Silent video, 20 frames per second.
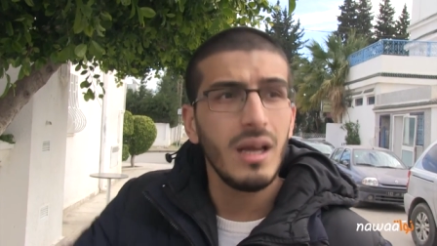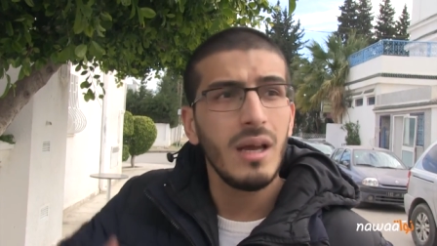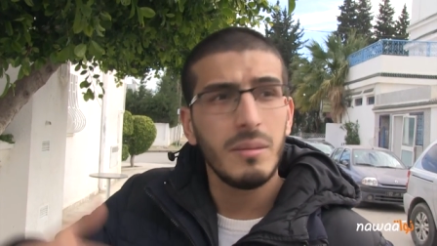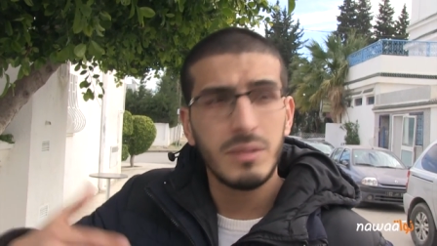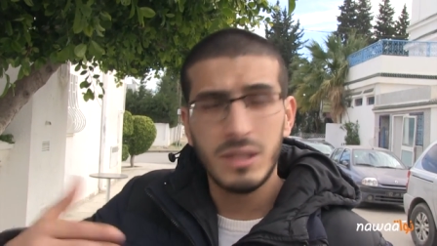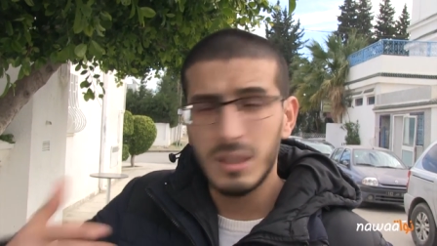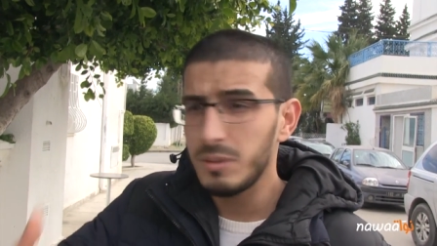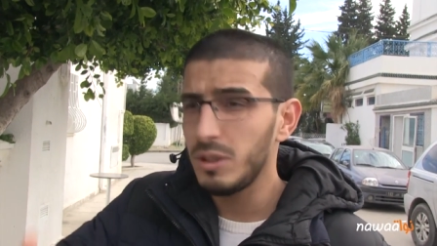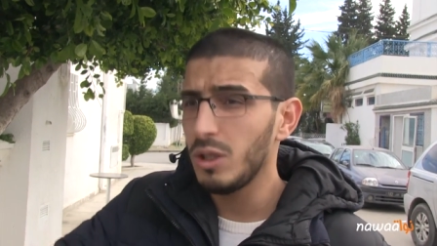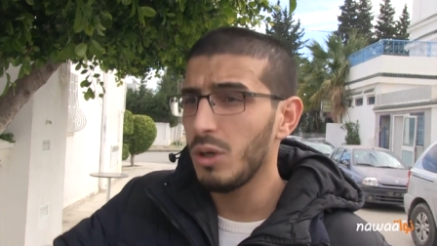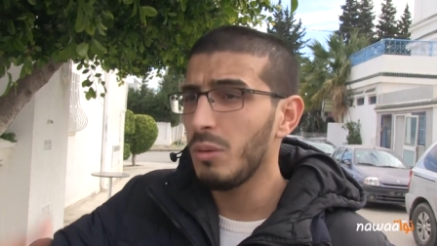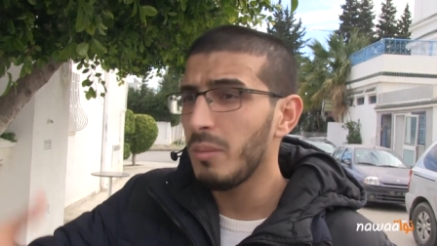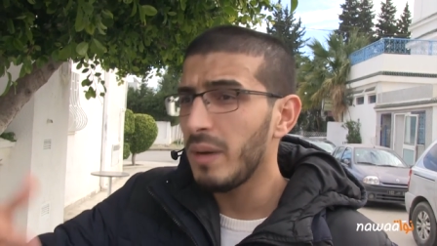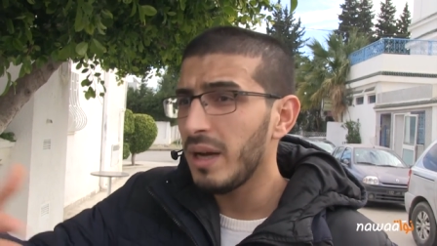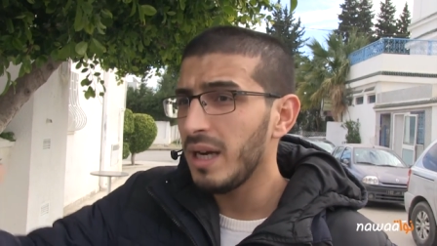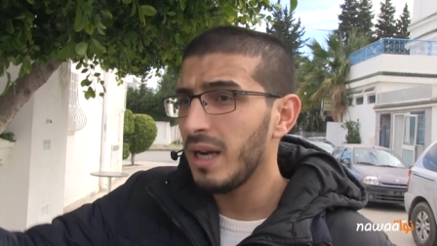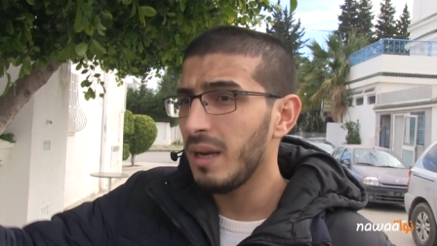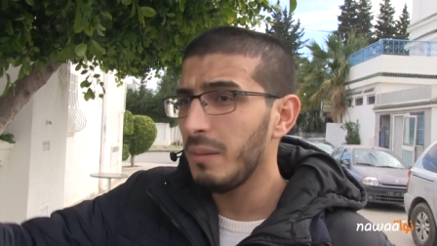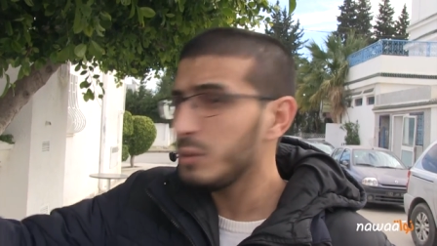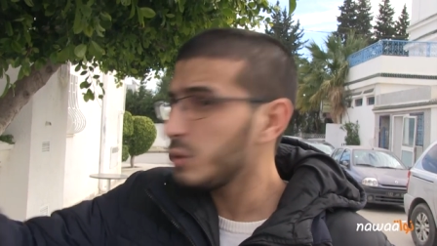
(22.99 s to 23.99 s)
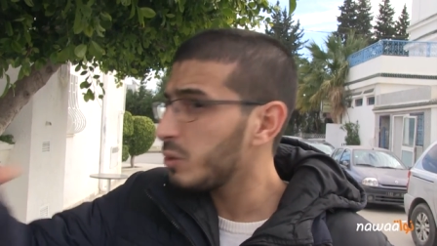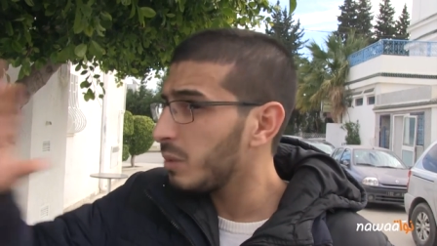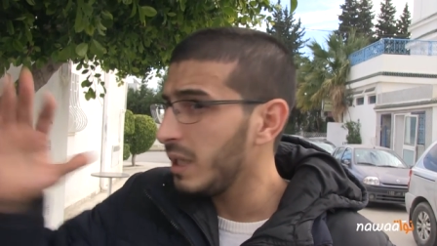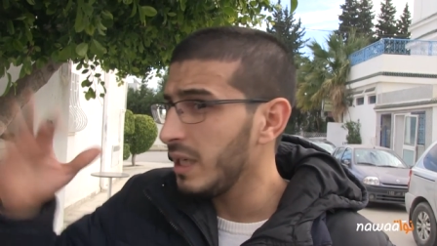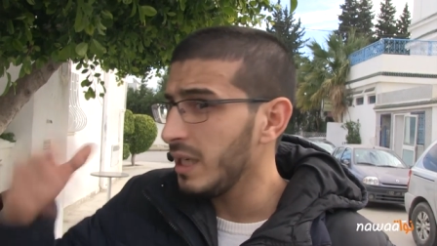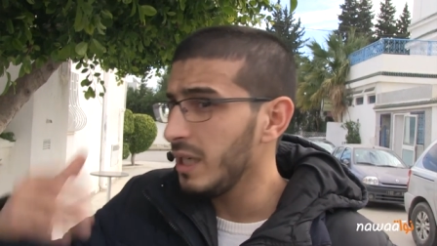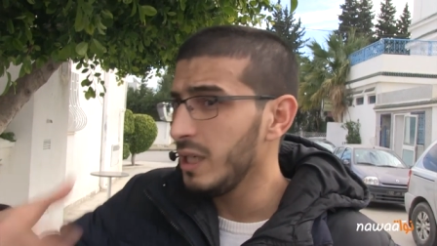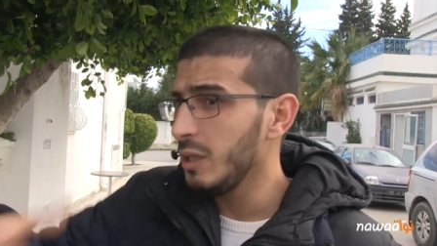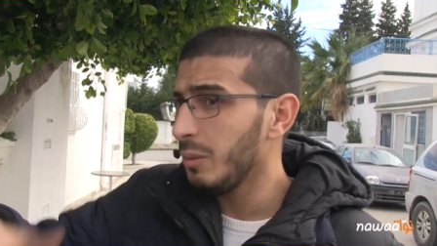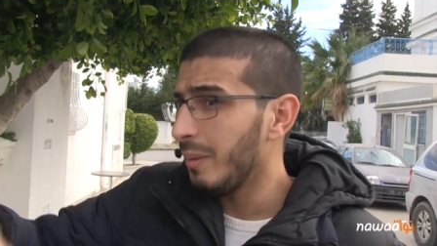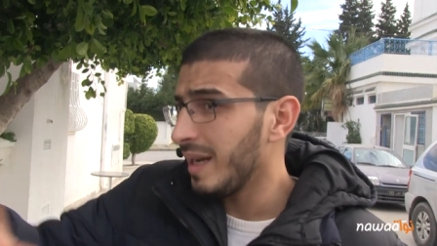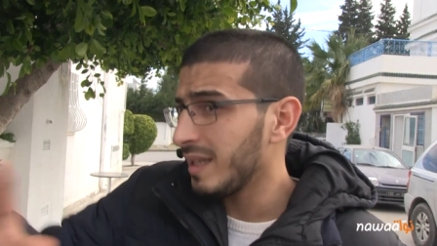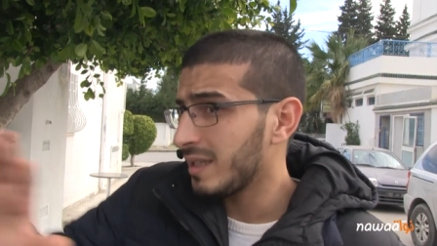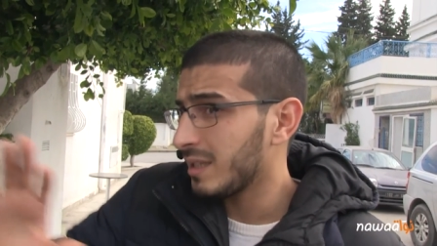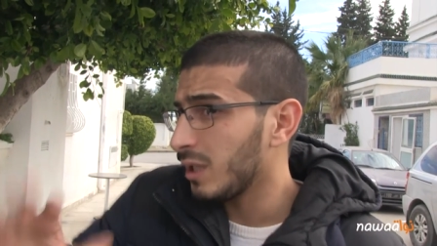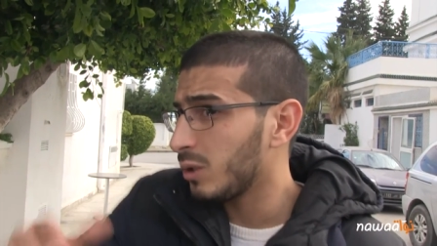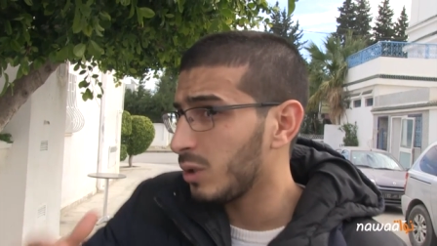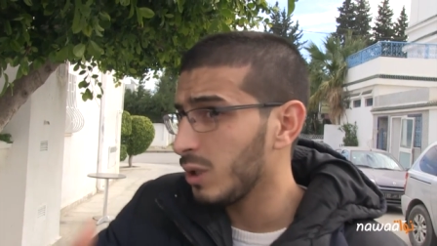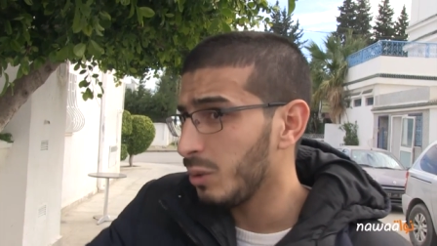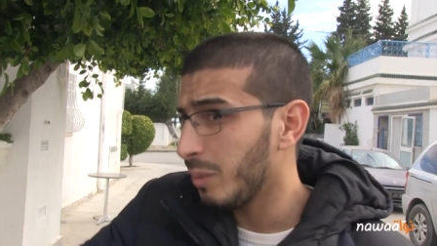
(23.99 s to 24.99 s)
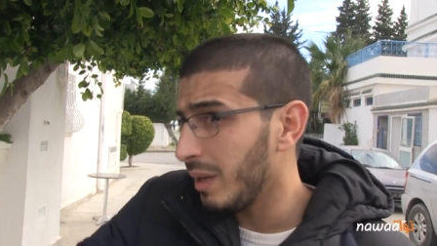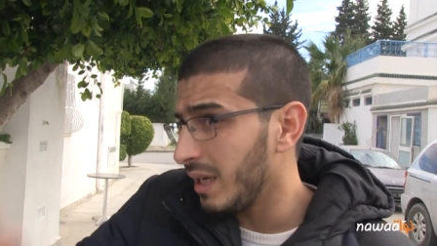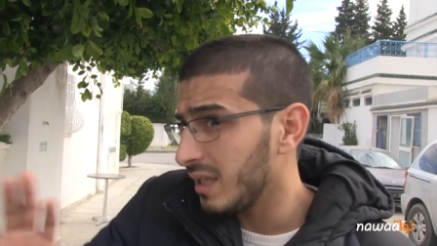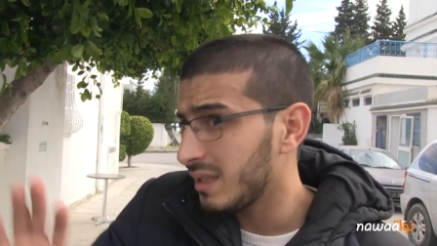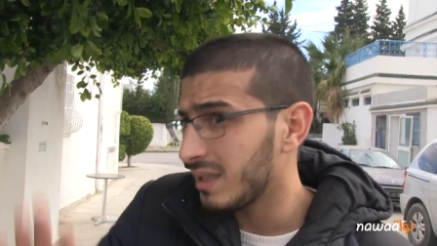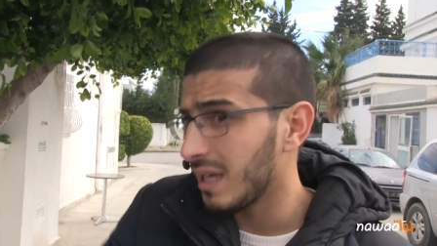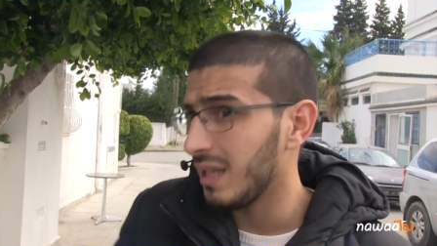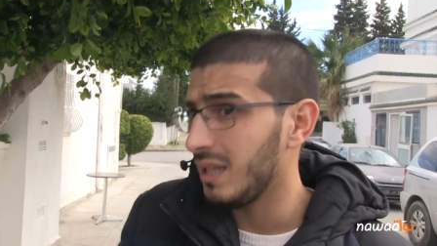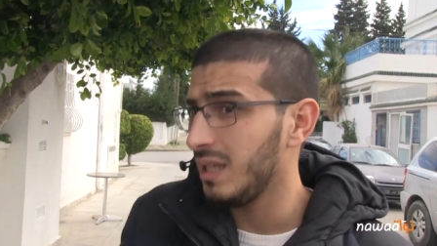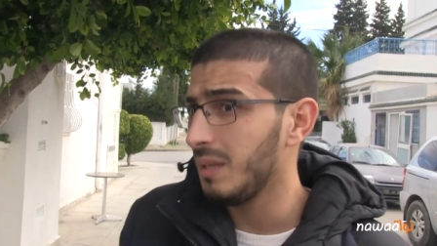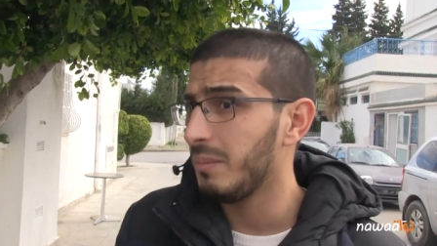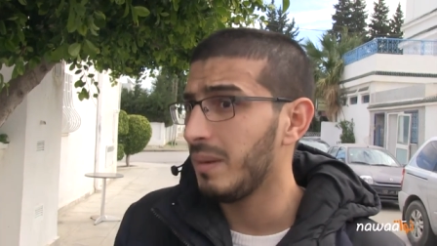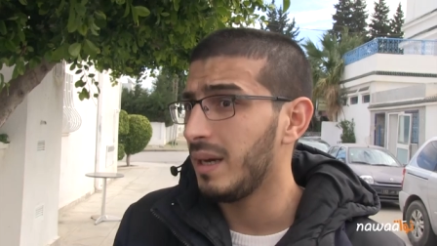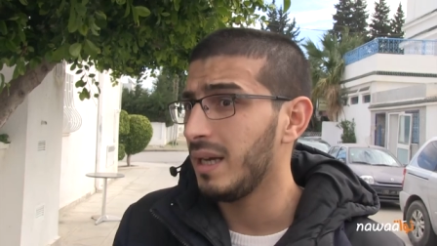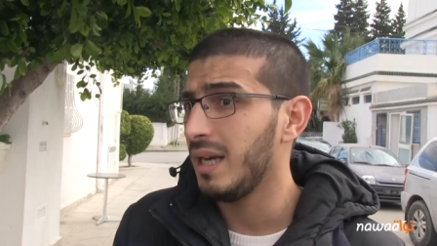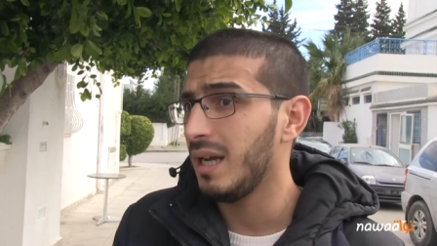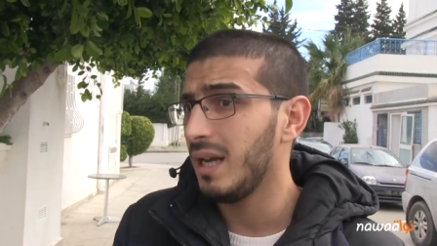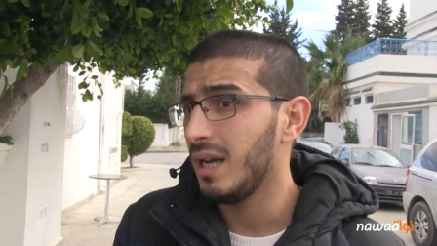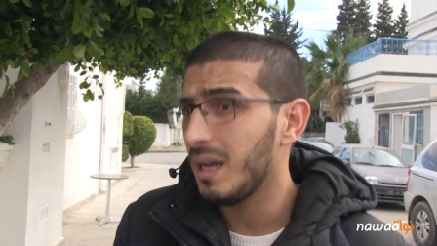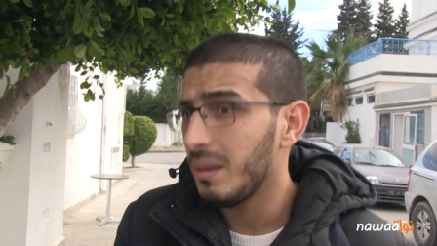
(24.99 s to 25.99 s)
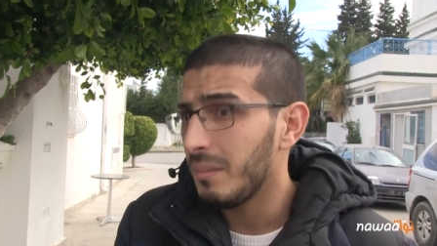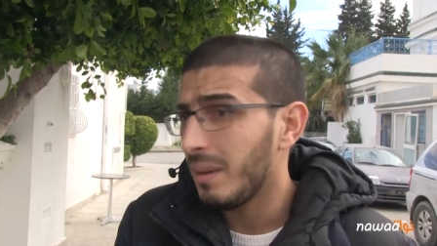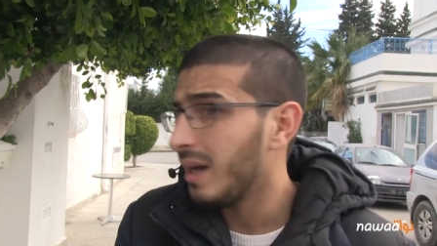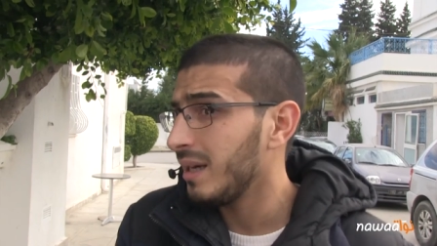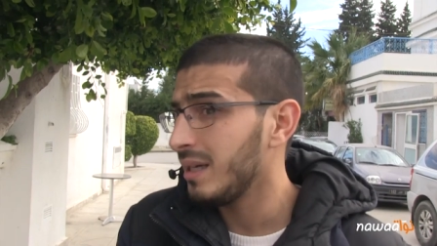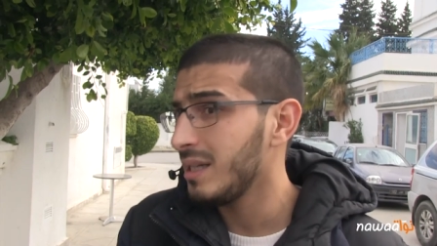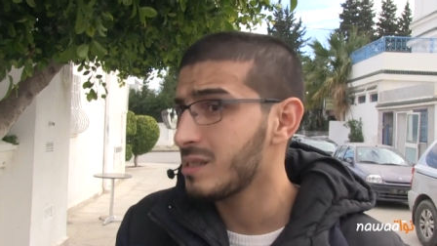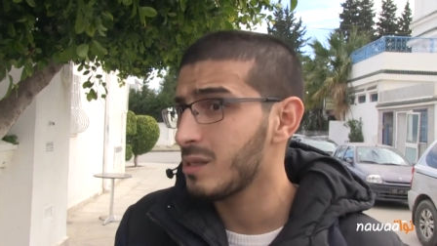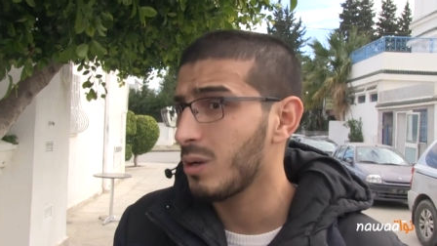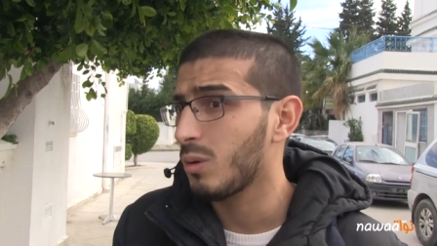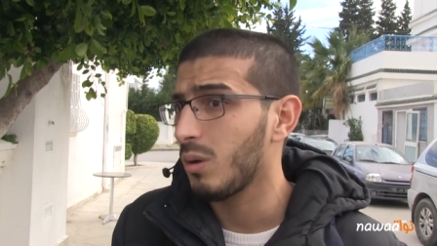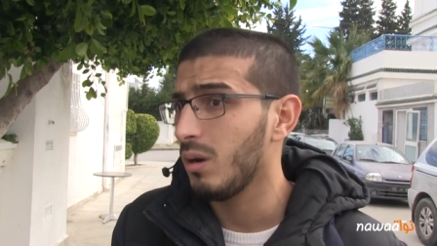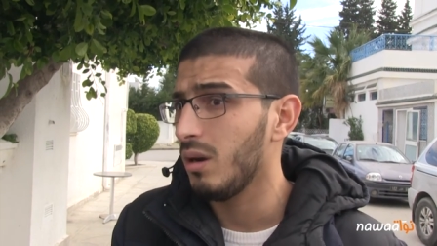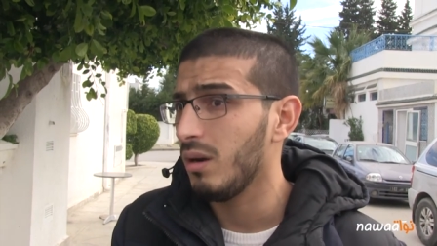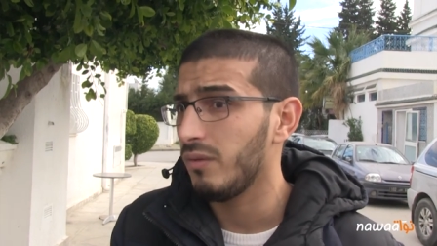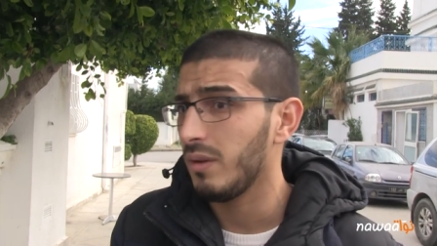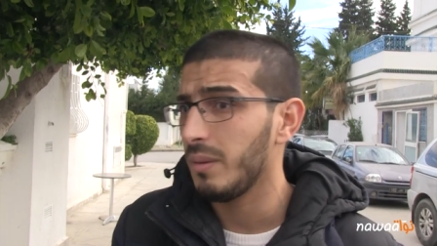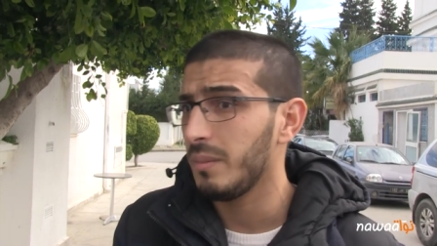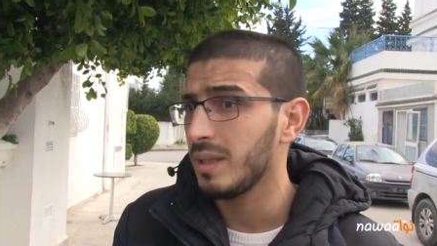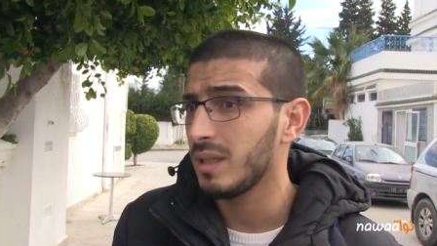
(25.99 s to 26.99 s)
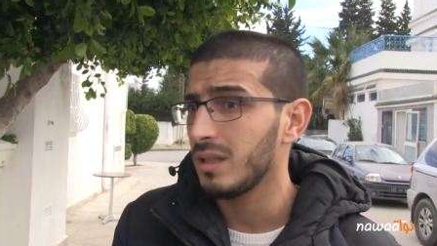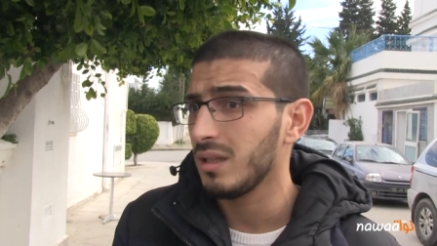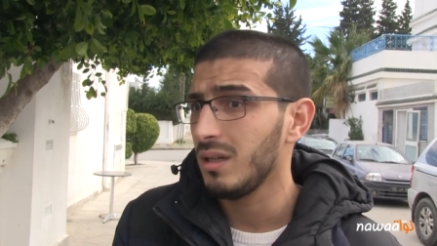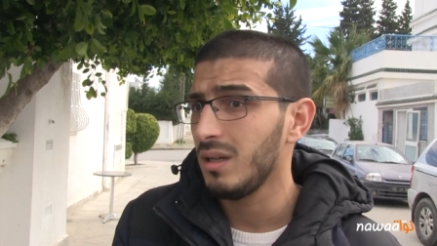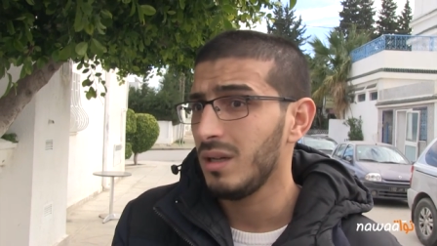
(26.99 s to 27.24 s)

باش يبداو معناها مش يولي معناتها يولي التعذيب معناها مع الناس الكل فهمت